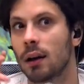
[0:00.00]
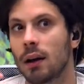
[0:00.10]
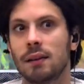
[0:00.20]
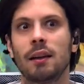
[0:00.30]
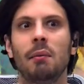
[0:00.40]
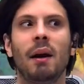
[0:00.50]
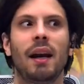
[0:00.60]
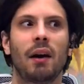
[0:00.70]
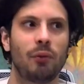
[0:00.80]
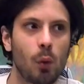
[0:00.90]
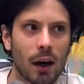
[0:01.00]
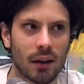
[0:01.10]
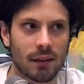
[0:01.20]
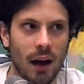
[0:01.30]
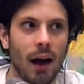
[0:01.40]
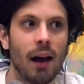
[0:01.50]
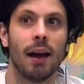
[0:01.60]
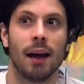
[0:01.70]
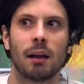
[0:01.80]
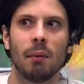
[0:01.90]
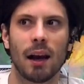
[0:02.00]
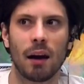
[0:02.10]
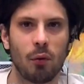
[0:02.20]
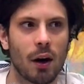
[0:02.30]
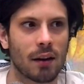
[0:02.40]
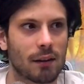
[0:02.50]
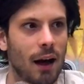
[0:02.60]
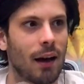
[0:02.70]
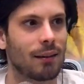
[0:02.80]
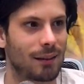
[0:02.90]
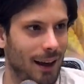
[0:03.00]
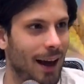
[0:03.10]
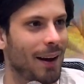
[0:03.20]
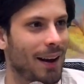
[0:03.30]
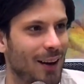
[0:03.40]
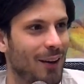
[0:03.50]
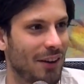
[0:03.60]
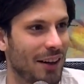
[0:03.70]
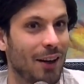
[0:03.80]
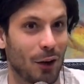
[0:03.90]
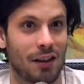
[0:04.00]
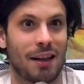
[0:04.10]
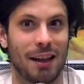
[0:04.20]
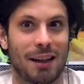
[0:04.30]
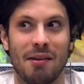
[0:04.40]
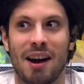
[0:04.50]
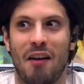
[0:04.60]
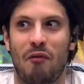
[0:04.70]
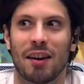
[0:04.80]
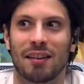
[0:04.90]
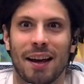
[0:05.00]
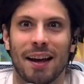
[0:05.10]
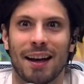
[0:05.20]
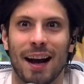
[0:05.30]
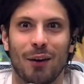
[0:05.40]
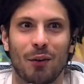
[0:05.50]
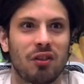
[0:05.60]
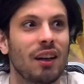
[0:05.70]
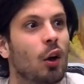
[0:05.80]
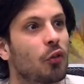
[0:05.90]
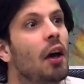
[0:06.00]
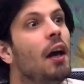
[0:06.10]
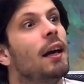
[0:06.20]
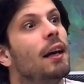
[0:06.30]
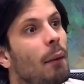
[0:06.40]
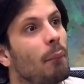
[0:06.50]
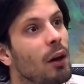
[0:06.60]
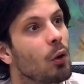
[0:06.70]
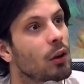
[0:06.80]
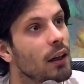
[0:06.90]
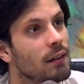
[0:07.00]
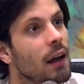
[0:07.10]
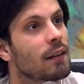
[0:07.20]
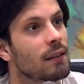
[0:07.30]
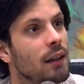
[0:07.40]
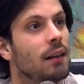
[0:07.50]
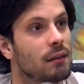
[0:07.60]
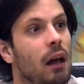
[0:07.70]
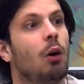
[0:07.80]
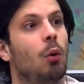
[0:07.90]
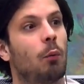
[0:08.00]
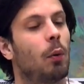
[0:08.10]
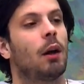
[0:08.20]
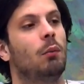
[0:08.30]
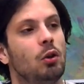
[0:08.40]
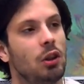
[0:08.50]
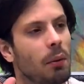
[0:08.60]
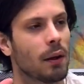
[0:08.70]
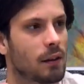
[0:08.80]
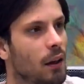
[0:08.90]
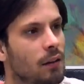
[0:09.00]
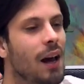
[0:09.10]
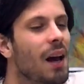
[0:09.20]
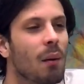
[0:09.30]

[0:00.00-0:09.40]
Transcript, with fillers: que es el tema de la fuerza. El tema de la fuerza te da escalofríos. Es que el tema de la fuerza da escalofríos. Y también lo utilizan así en Star Wars, porque muchas veces,